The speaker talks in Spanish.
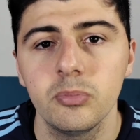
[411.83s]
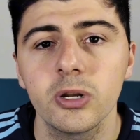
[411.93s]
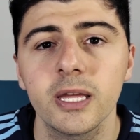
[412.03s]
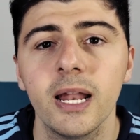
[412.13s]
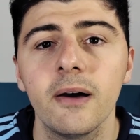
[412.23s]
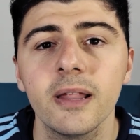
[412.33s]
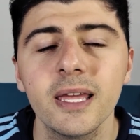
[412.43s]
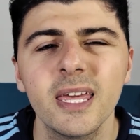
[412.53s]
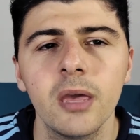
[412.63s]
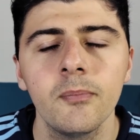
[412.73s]
Porque la
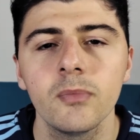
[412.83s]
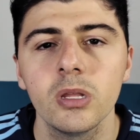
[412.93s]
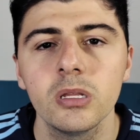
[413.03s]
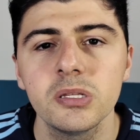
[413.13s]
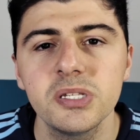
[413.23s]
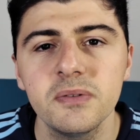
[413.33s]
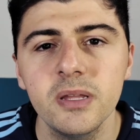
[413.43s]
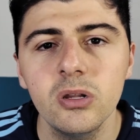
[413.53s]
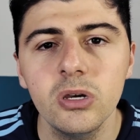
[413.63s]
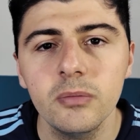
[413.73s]
verdad es que, si
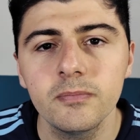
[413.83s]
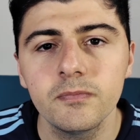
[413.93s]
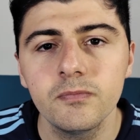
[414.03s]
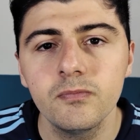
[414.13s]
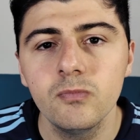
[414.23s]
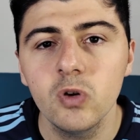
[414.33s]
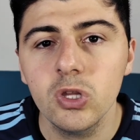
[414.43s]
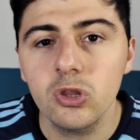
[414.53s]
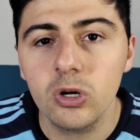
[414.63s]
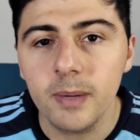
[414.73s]
bien hoy
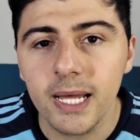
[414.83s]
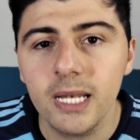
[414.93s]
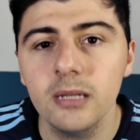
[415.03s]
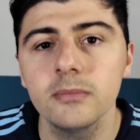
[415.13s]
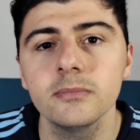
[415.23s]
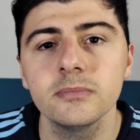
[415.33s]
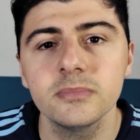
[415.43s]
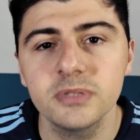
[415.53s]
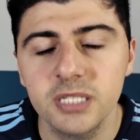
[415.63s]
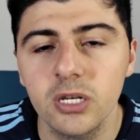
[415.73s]
no entró mal,
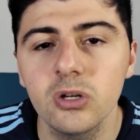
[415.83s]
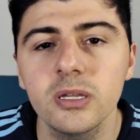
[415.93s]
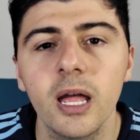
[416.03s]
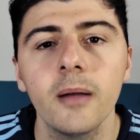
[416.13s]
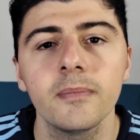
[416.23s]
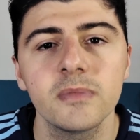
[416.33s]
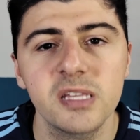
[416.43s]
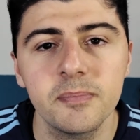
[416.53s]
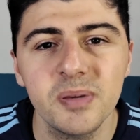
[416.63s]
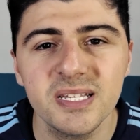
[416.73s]
se nota,
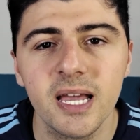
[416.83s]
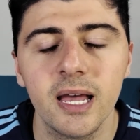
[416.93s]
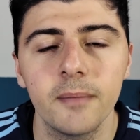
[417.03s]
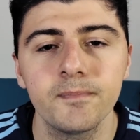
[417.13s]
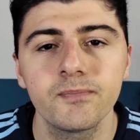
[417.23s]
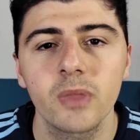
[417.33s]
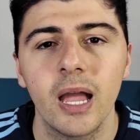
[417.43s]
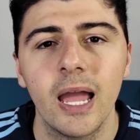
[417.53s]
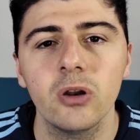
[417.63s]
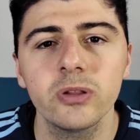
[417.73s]
se empieza
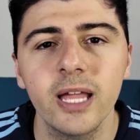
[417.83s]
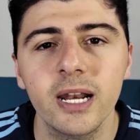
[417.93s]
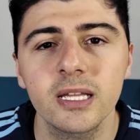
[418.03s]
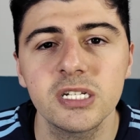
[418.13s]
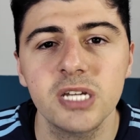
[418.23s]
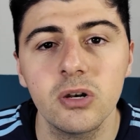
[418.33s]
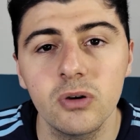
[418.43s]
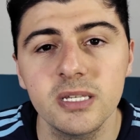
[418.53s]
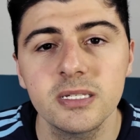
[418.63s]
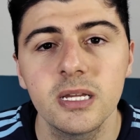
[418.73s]
a notar que ya
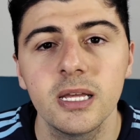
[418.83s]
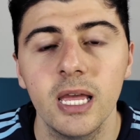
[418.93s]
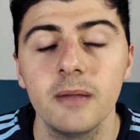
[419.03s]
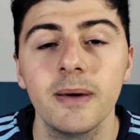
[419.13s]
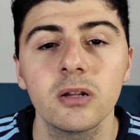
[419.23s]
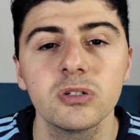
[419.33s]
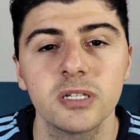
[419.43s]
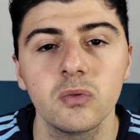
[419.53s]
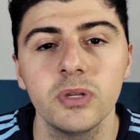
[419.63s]
no es el Marcos